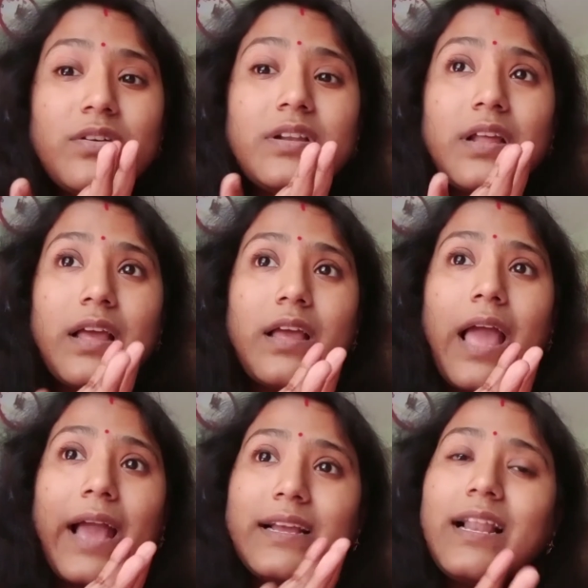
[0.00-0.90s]
যখন
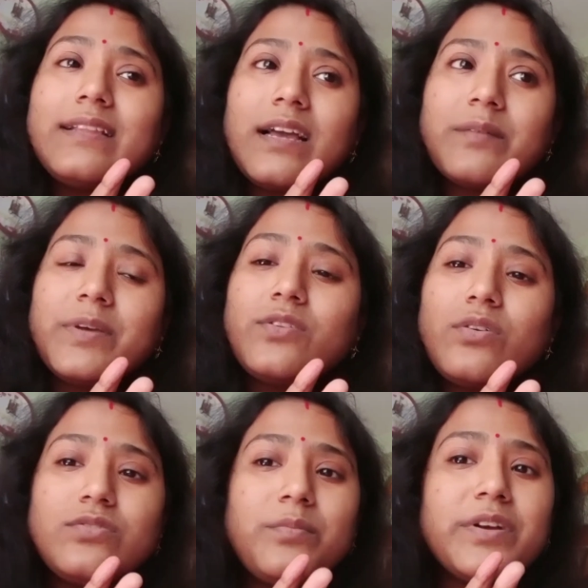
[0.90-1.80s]
একলা থাকবে
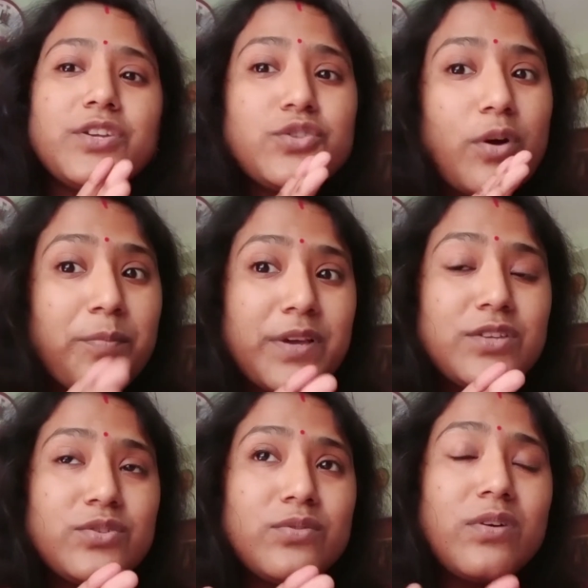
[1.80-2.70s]
তখন তোমাকে সব
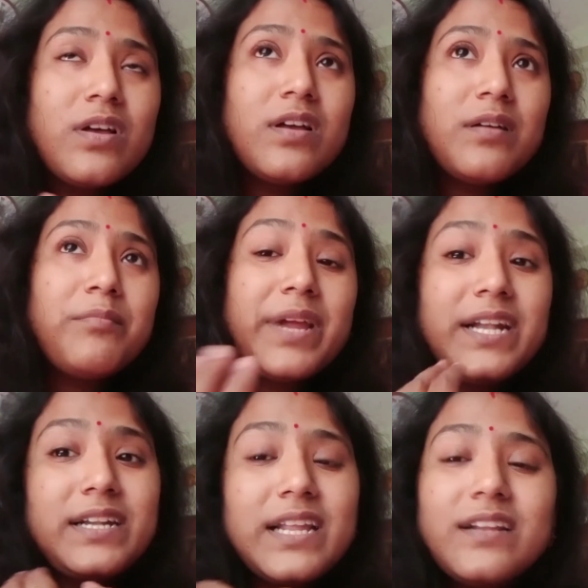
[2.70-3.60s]
কিছু
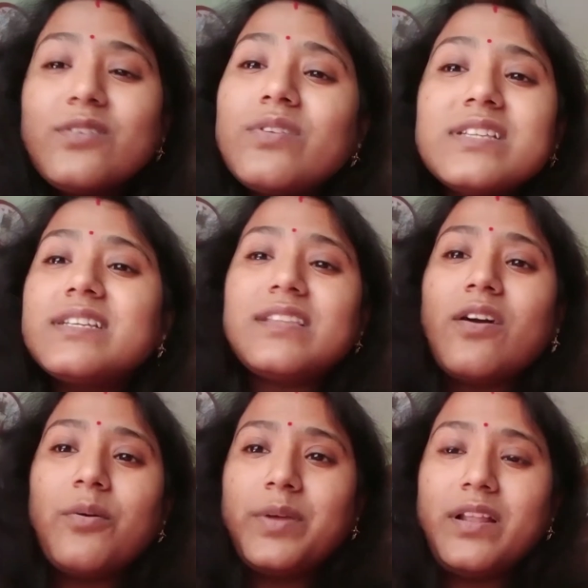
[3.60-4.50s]
মেনটেন করে যেতে
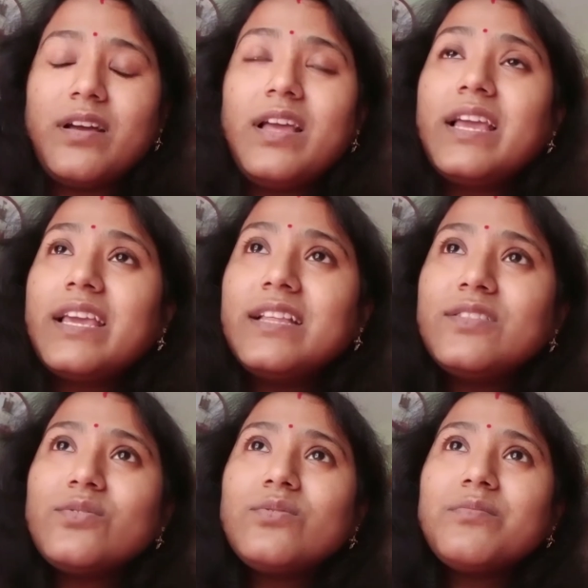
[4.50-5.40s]
হবে না
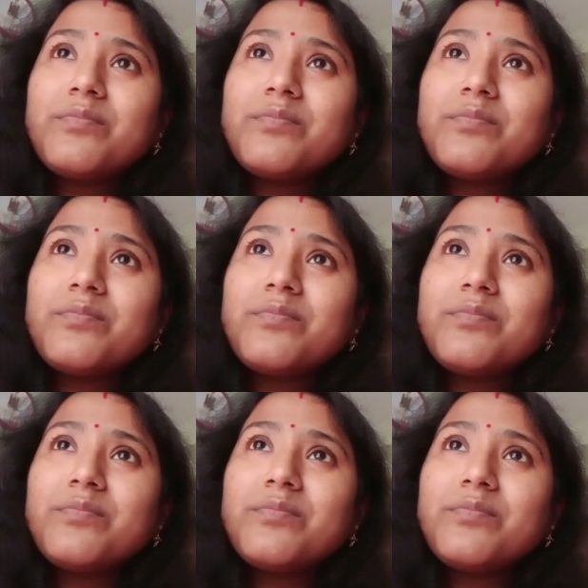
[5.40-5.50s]
কিন্তু